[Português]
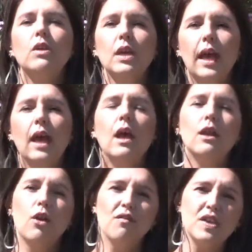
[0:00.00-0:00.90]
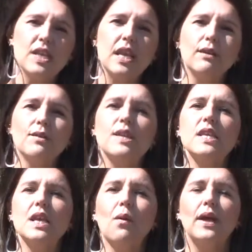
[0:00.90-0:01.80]
que é R$
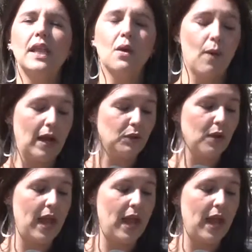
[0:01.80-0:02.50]
954.